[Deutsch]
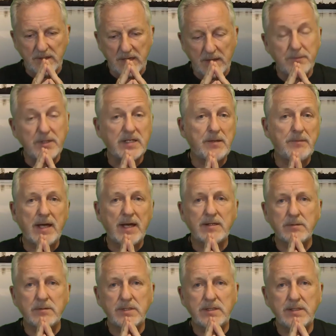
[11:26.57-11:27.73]
ein bisschen mehr
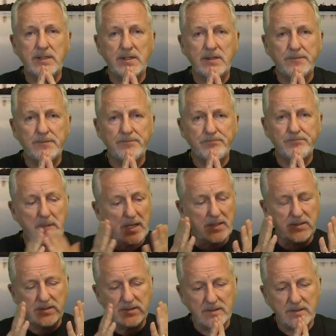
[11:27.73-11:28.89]
zum Ziel,
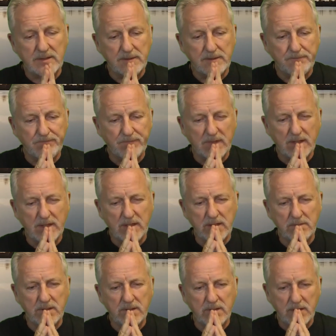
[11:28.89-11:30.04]
meistens,
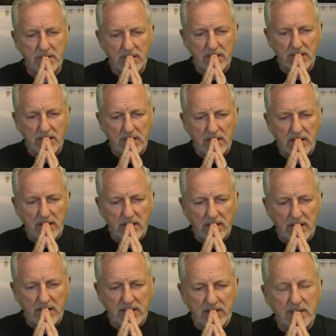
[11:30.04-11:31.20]
aber
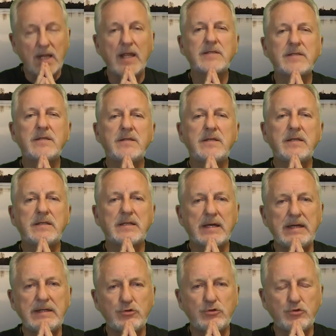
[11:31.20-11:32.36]
hinterlassen sie
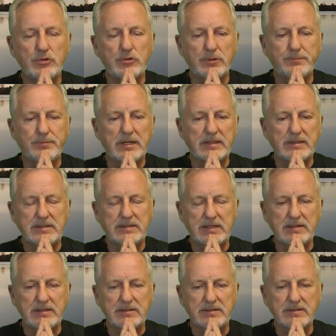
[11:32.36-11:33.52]

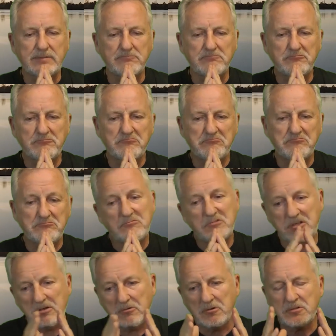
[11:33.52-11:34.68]
Drehtürpatienten.
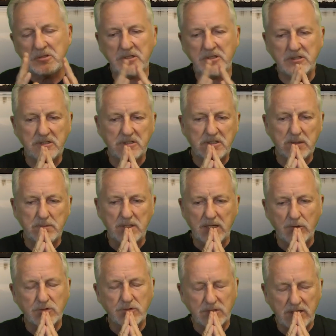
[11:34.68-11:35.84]
Die Leute, die sich damit
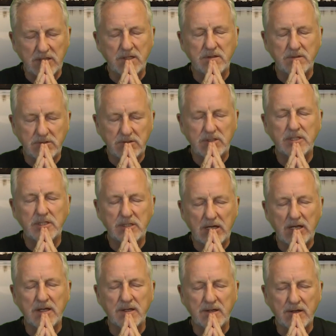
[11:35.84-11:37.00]
auskennen, die
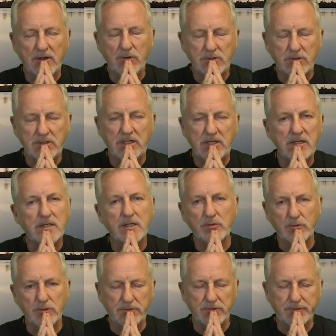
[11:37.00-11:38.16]
kennen auch die
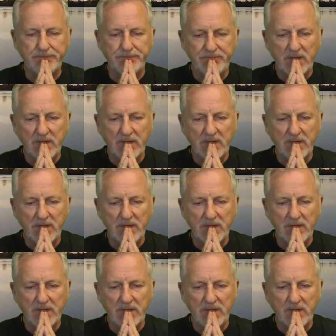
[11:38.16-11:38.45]
Hintergründe.